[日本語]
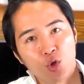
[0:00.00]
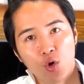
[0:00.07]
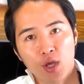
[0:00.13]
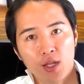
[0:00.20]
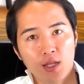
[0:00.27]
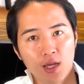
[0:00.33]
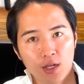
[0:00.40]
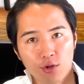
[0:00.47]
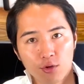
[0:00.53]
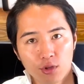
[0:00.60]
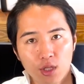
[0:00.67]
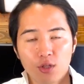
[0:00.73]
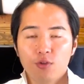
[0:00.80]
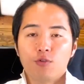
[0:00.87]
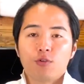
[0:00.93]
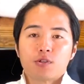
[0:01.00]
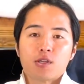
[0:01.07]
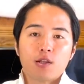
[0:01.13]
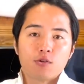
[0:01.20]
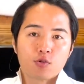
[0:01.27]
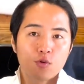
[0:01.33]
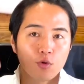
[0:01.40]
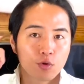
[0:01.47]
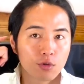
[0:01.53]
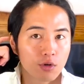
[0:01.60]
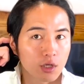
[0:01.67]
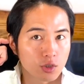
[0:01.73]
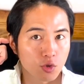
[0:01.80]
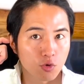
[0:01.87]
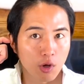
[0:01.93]
エリアによって入居者の層というの
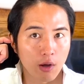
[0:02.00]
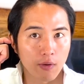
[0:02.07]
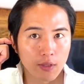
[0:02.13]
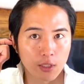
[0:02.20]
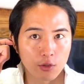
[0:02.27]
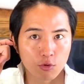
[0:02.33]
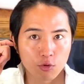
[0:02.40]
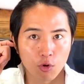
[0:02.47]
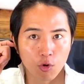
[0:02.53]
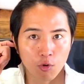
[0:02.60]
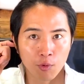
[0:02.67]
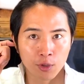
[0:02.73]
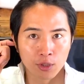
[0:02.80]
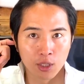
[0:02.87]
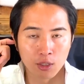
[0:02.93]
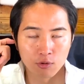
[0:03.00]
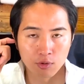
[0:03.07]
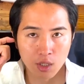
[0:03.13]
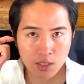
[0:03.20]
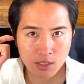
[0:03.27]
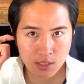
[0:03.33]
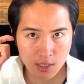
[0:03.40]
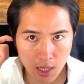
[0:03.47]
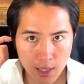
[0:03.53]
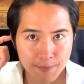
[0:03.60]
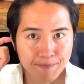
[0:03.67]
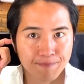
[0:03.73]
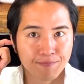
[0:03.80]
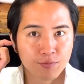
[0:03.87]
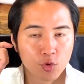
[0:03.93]
がちょっと変わってくると思ってください。
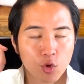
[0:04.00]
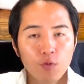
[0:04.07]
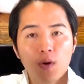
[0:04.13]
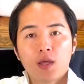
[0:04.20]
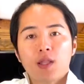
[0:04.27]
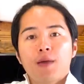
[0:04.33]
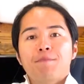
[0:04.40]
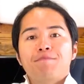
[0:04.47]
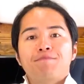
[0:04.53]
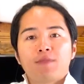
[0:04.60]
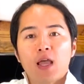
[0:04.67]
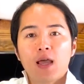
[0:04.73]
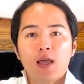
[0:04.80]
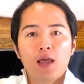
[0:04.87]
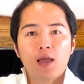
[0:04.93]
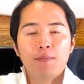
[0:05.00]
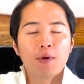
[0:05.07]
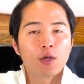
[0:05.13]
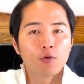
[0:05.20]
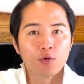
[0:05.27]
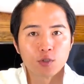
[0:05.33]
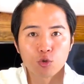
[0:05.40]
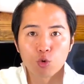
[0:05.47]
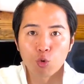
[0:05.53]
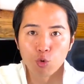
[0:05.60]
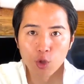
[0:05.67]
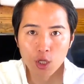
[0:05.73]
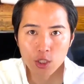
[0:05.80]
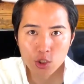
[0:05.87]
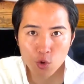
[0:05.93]
というわけで、今日はちょっとこの
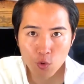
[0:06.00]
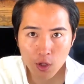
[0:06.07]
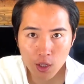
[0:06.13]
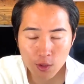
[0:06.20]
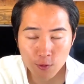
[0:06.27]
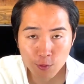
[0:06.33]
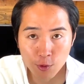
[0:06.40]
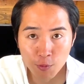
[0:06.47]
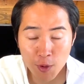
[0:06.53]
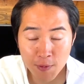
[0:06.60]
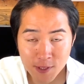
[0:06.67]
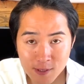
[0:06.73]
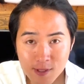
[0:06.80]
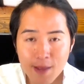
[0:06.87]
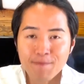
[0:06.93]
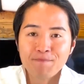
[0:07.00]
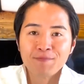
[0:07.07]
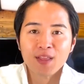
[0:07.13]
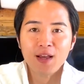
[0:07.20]
辺にしようかなというふうに思いますんで、